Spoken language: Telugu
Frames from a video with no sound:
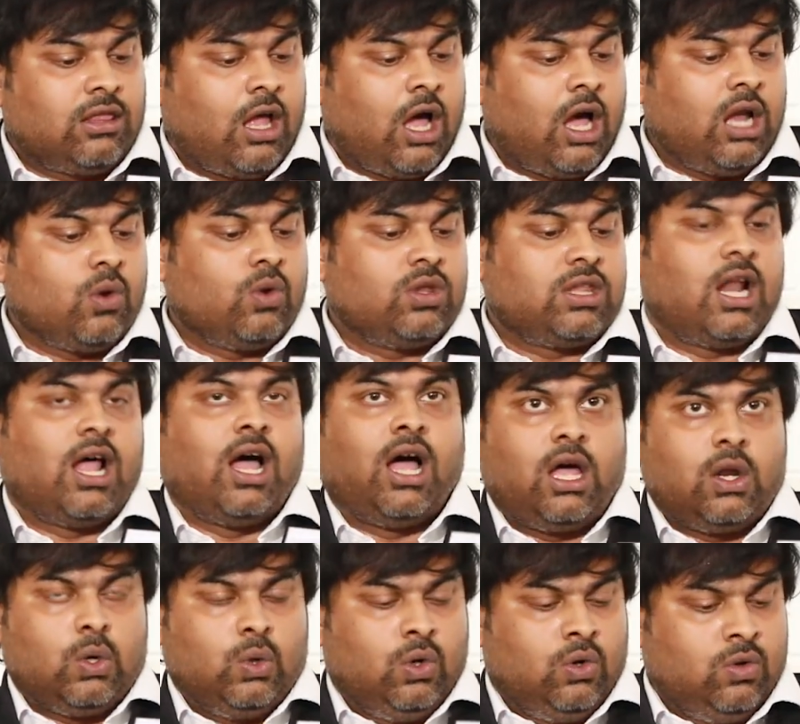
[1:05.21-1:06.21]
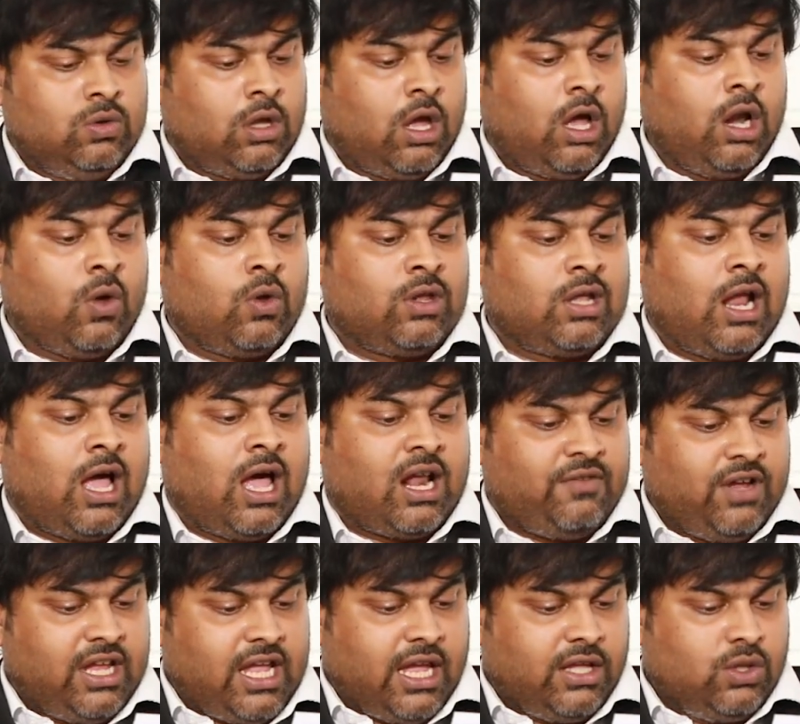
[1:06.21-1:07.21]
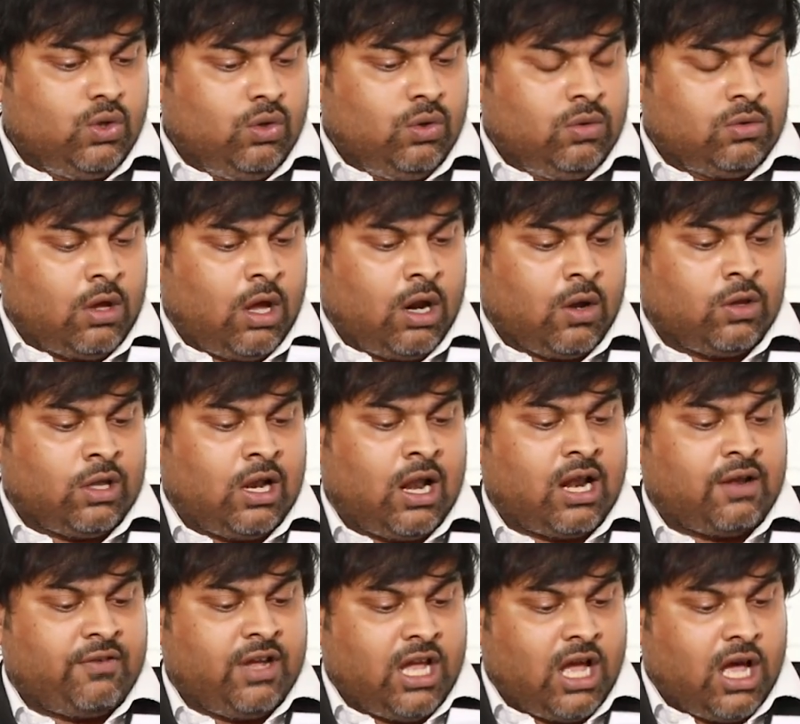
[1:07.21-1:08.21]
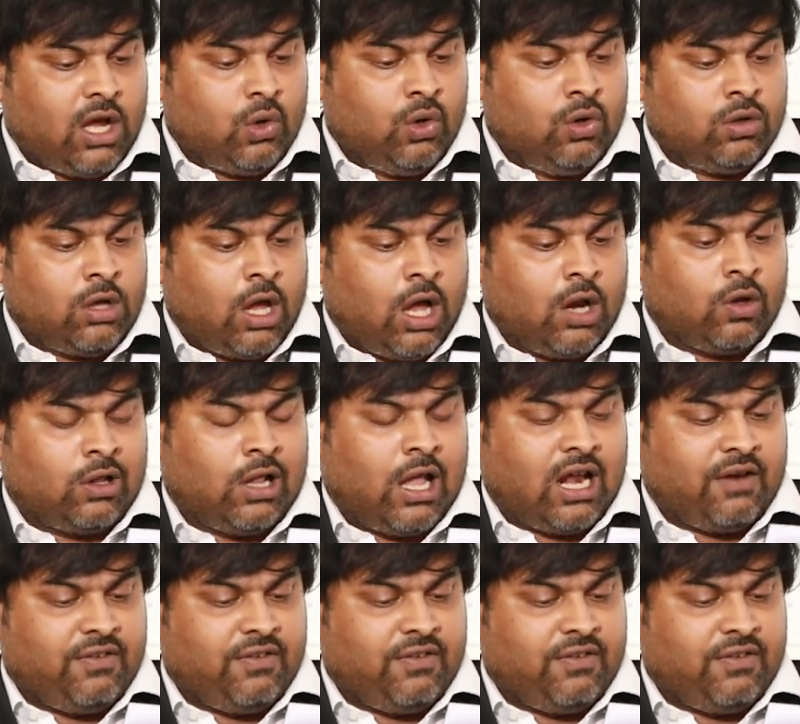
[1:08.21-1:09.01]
నాలుగు వందల ఆరు నాలుగు వందల అరవై ఐదు నాలుగు వందల అరవై ఆరు నాలుగు వందల